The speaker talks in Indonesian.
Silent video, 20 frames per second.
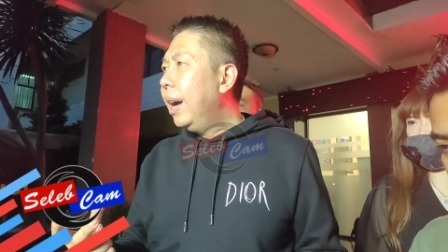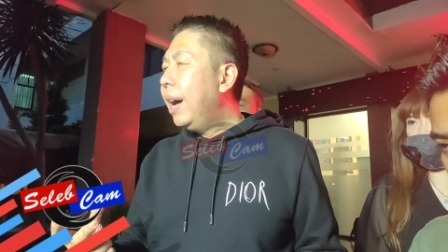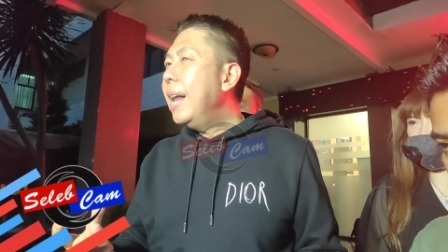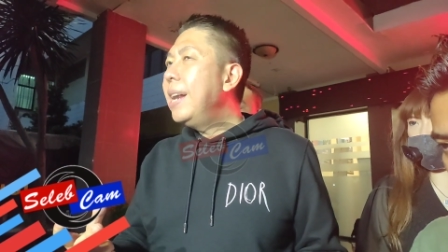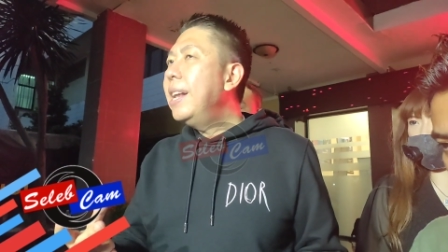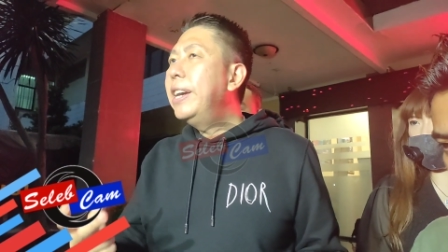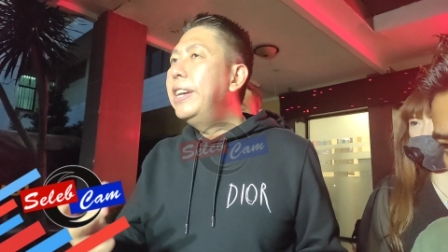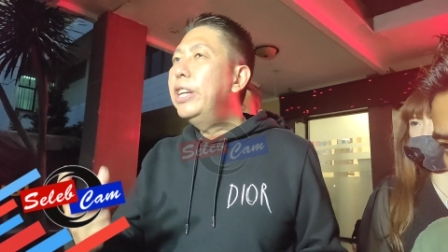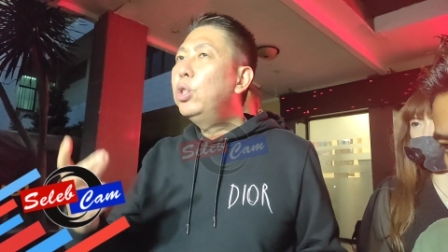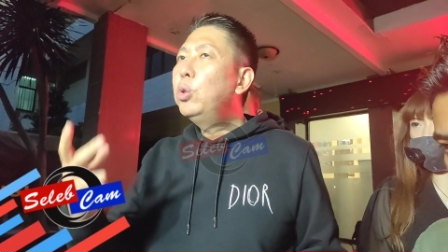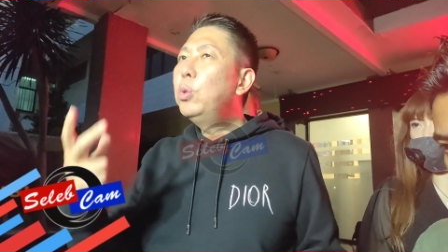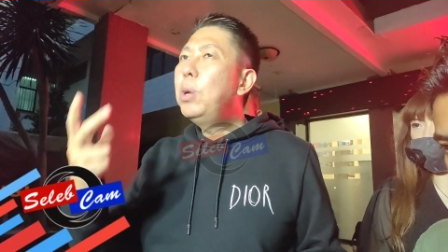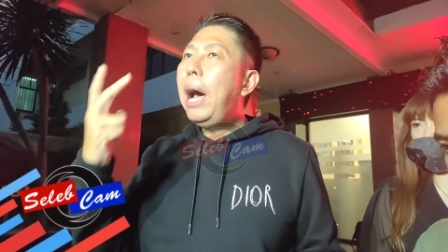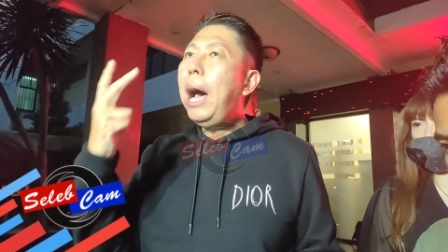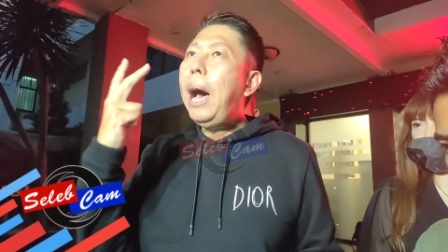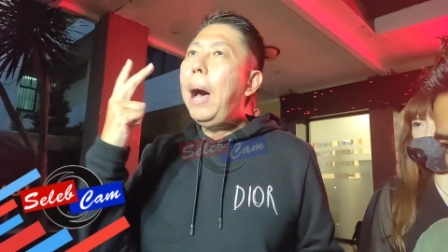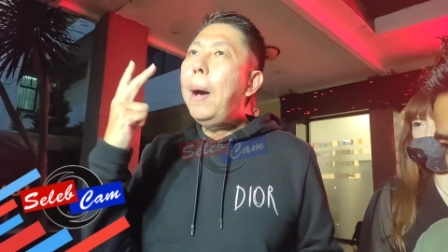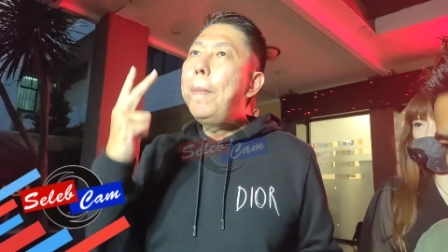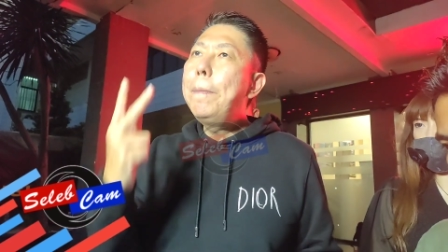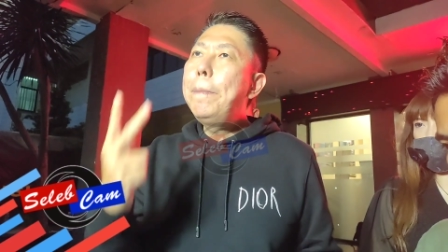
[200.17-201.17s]
Karena dia sudah
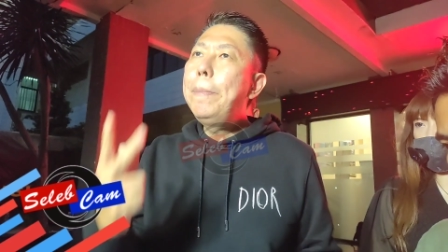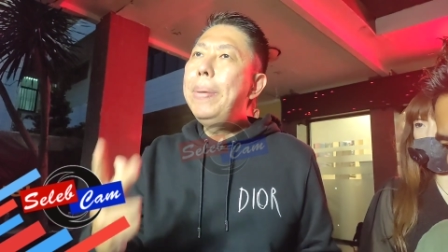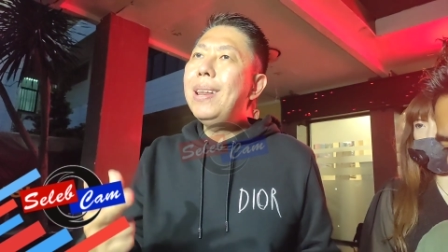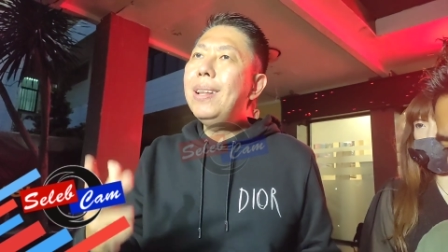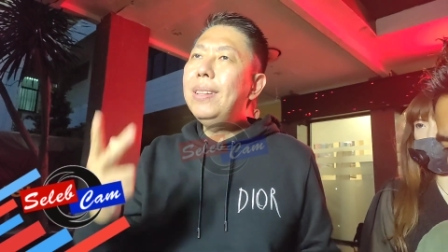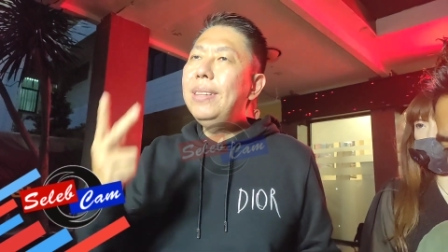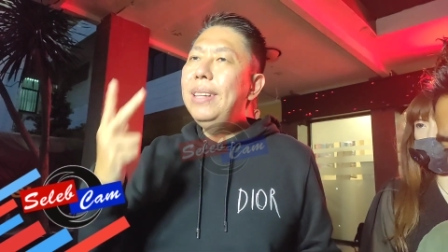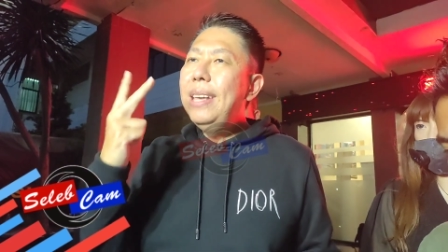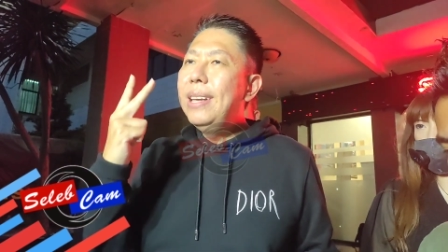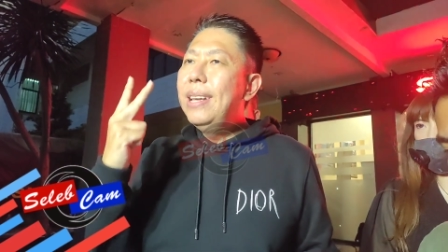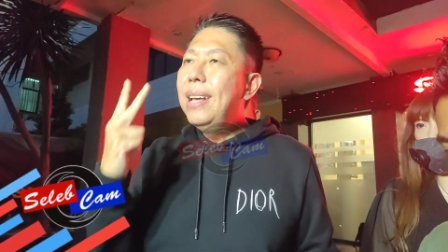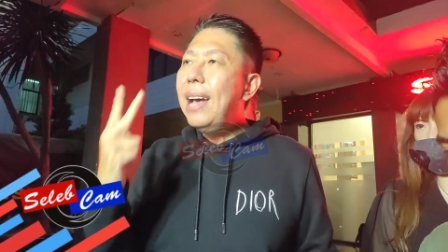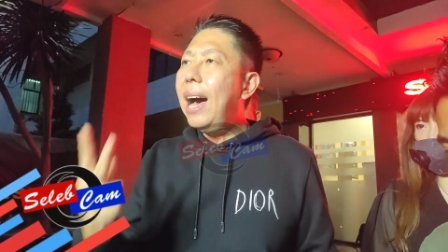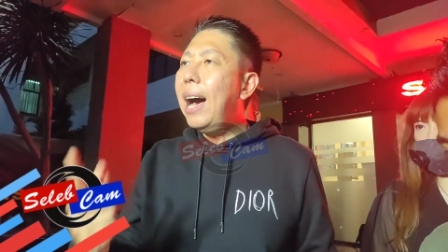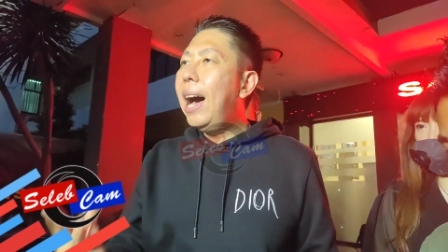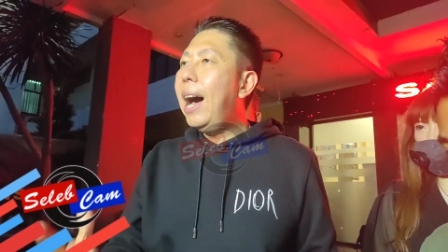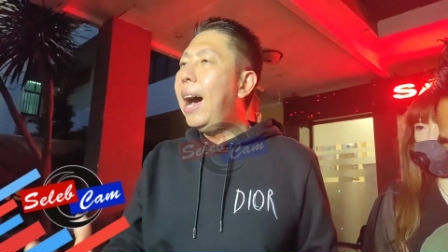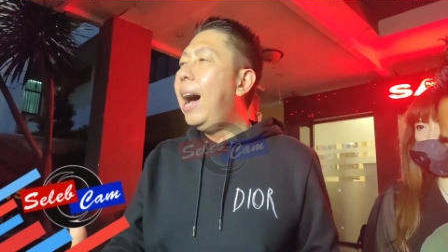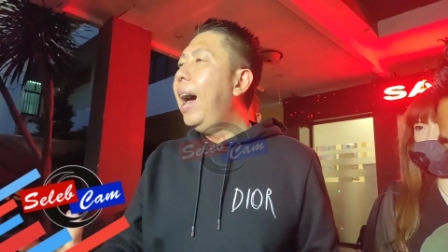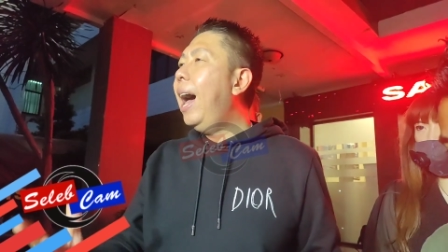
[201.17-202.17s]
hampir
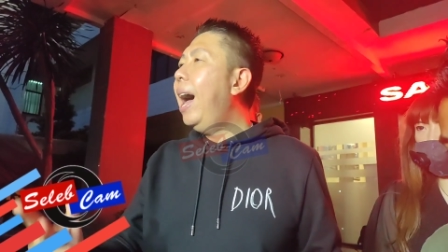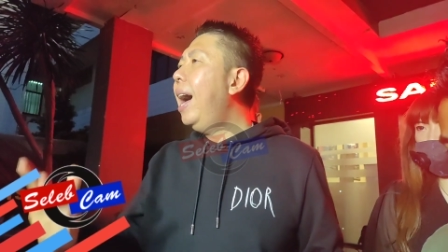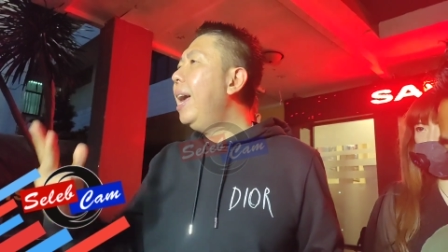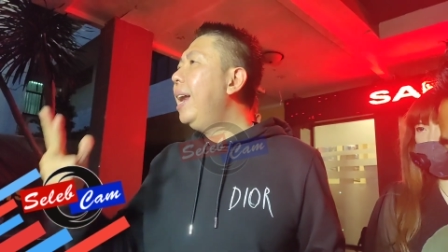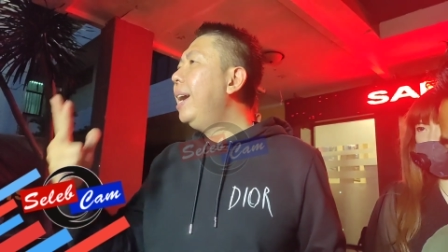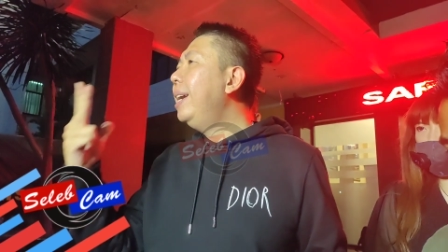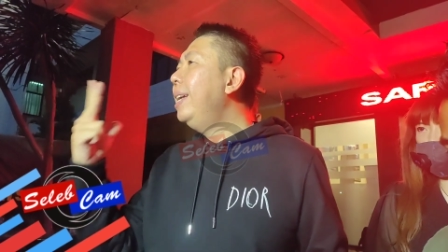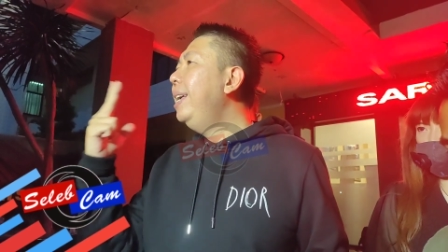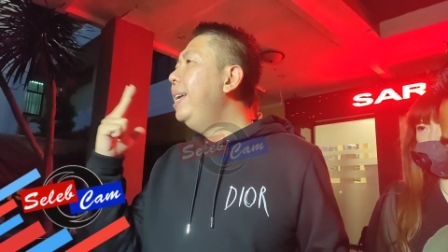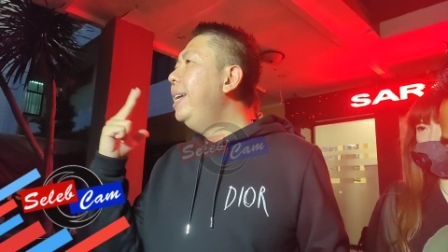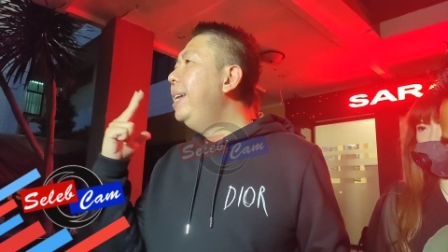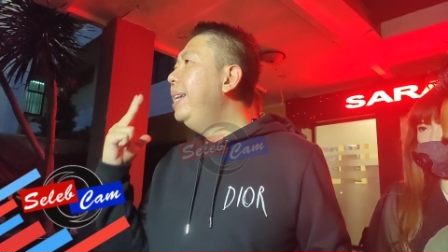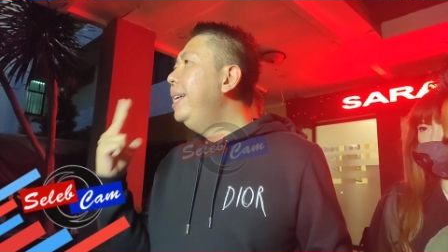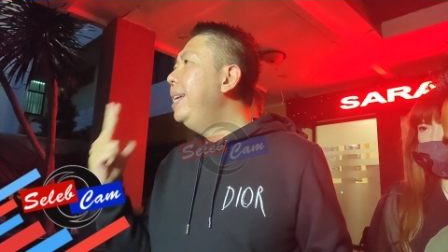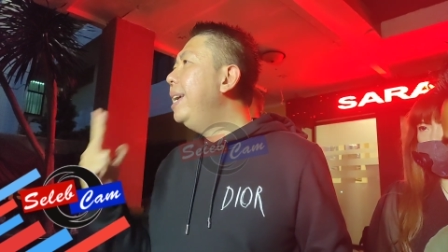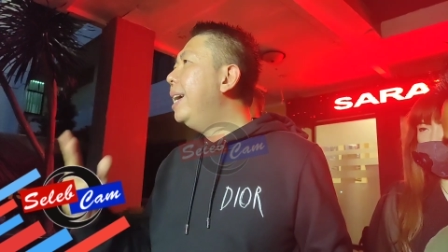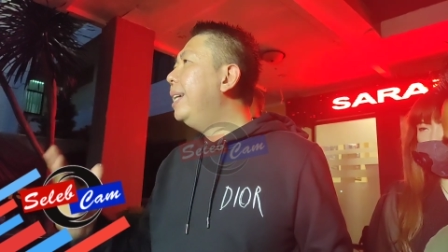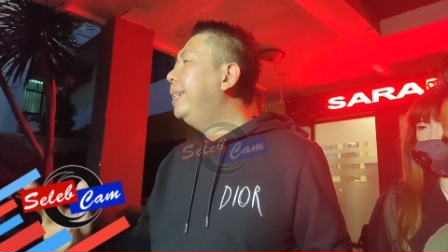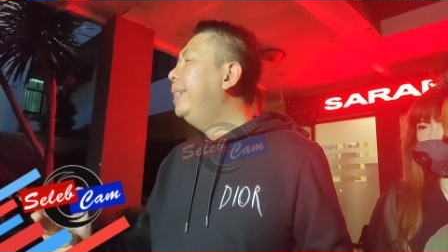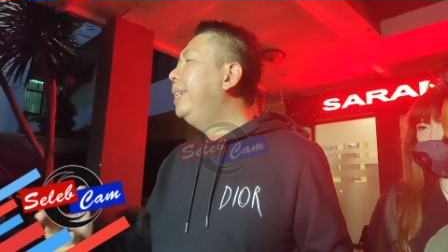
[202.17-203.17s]
tiga hari
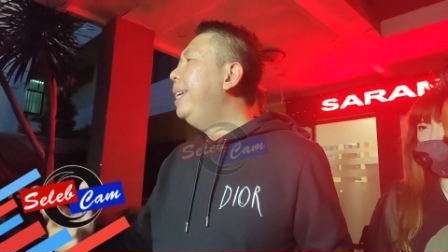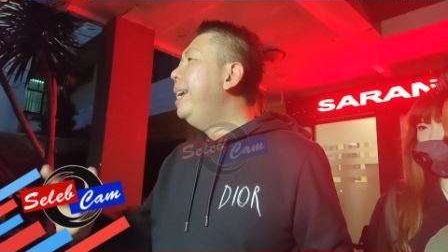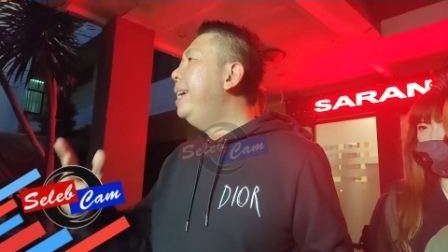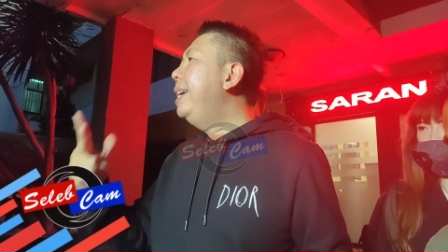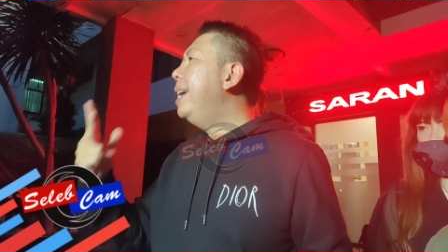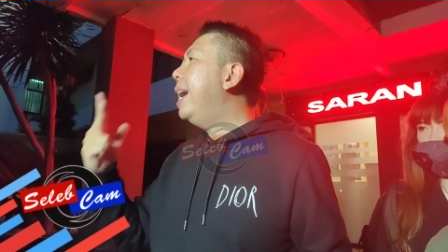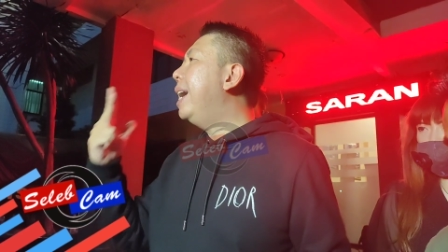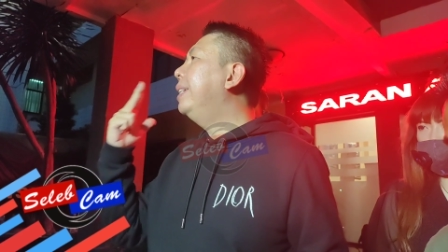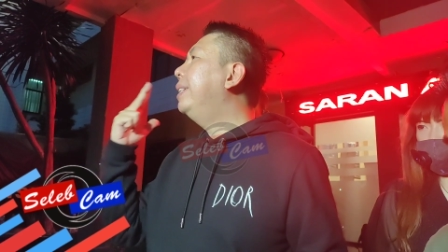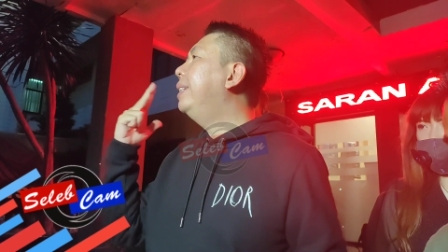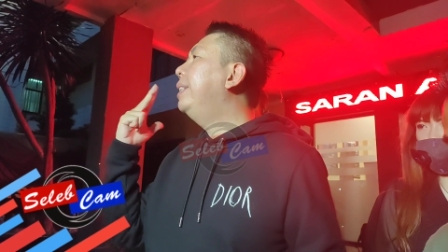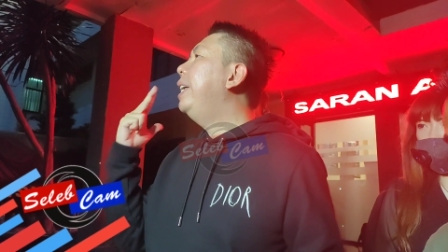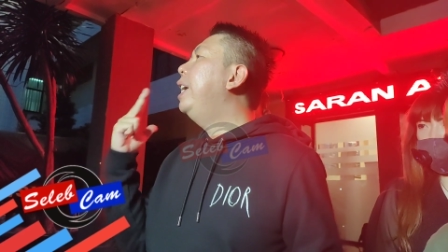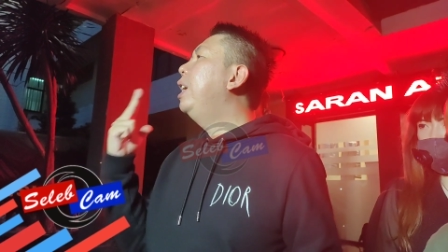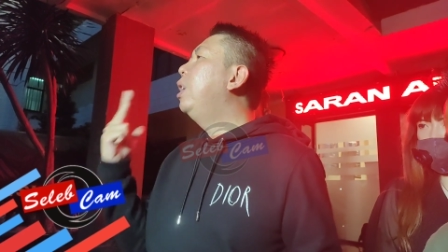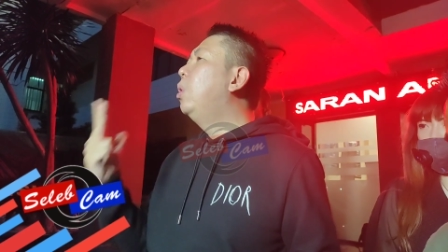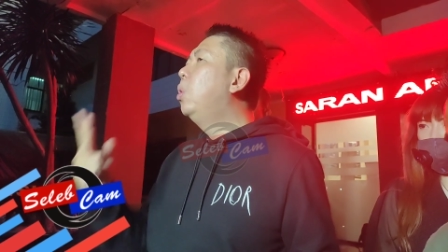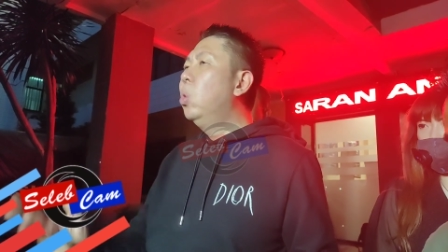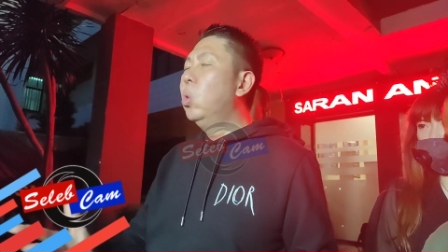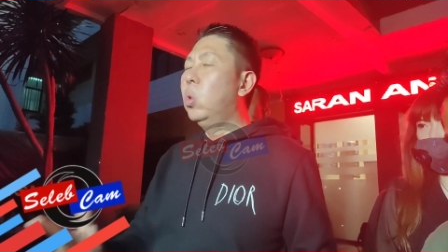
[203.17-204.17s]
dia tidak
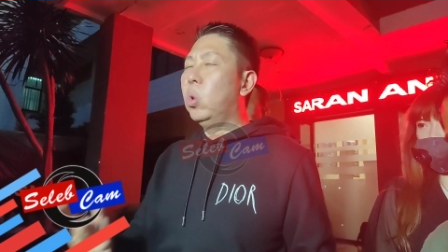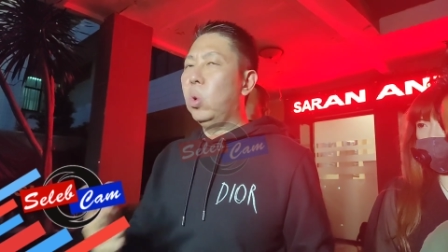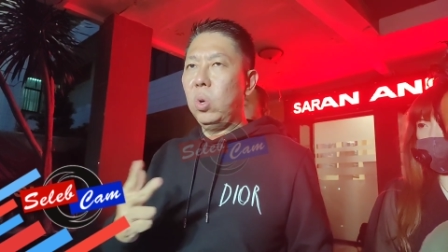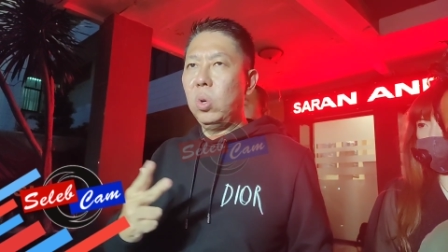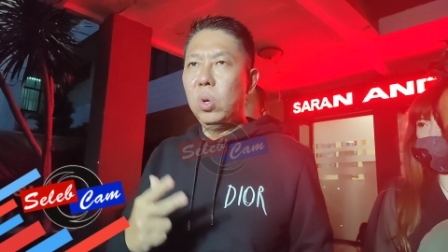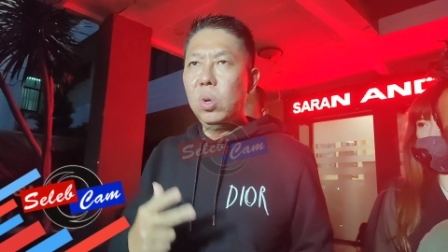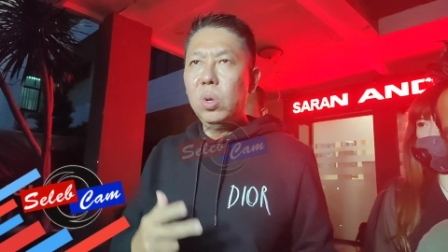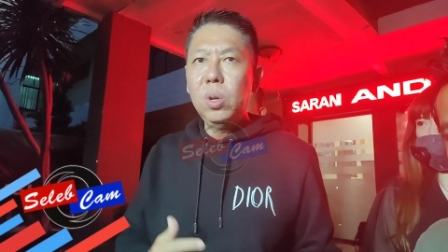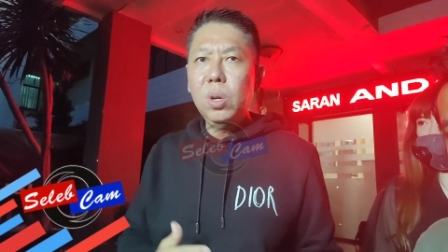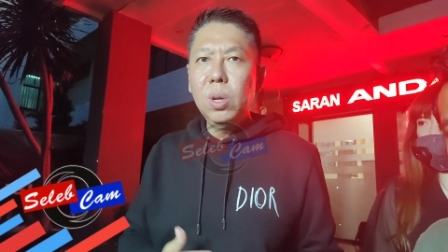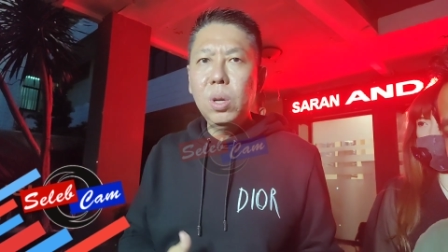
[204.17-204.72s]
tidur.